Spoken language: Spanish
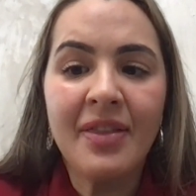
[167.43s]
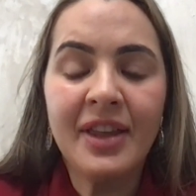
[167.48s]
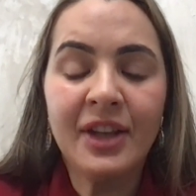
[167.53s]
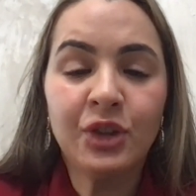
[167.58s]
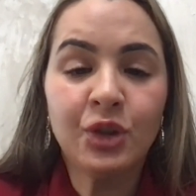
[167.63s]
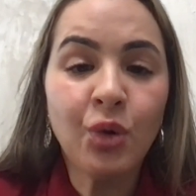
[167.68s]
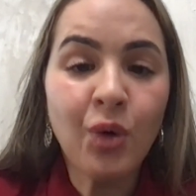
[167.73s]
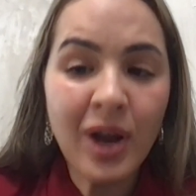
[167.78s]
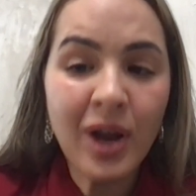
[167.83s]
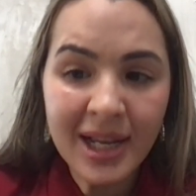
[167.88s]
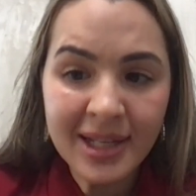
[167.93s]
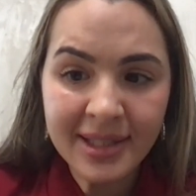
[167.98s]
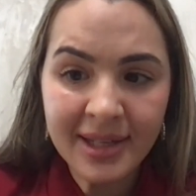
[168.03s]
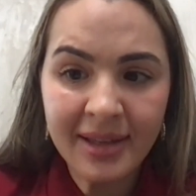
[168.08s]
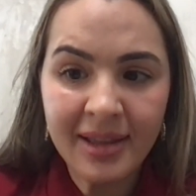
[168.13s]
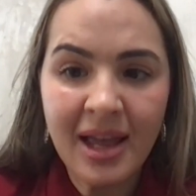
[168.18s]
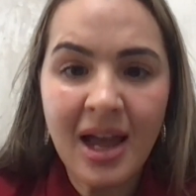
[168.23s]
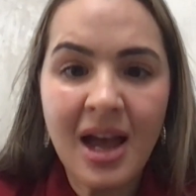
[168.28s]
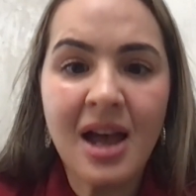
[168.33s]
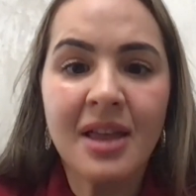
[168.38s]
de todas las
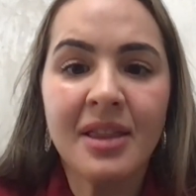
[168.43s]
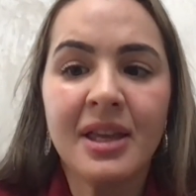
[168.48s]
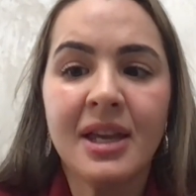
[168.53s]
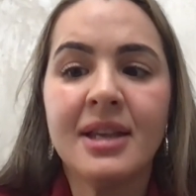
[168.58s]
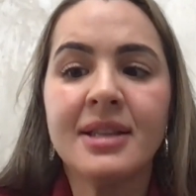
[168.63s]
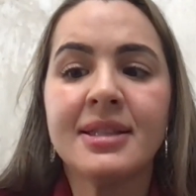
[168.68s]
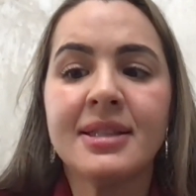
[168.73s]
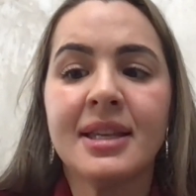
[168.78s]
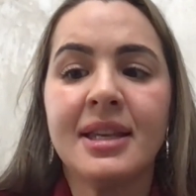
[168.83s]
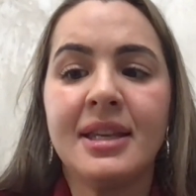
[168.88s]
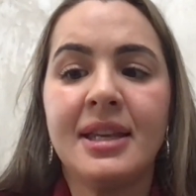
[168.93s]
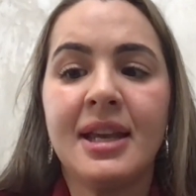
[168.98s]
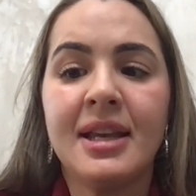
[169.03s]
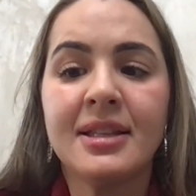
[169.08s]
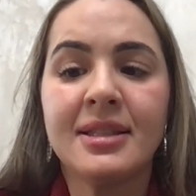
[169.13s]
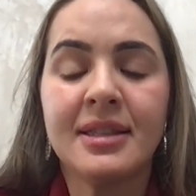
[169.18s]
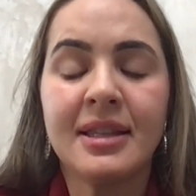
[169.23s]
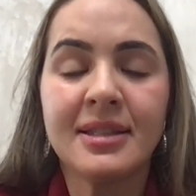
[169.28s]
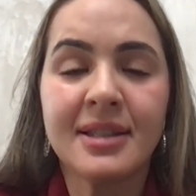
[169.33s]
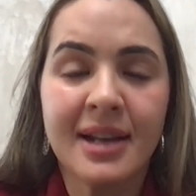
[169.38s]
edades y
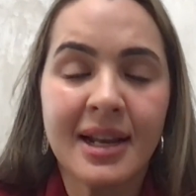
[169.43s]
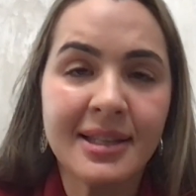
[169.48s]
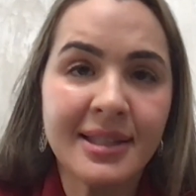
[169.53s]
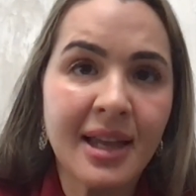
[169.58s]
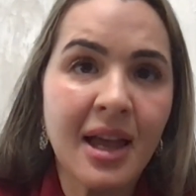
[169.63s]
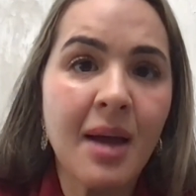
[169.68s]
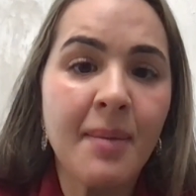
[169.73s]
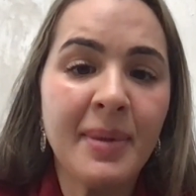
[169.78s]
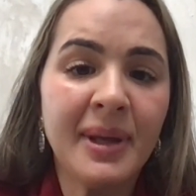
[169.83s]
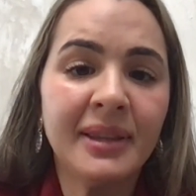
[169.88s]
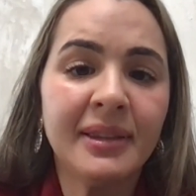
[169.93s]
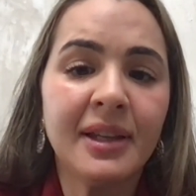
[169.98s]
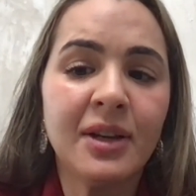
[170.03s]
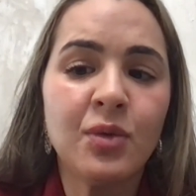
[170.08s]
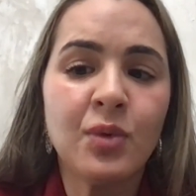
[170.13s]
es desgraciadamente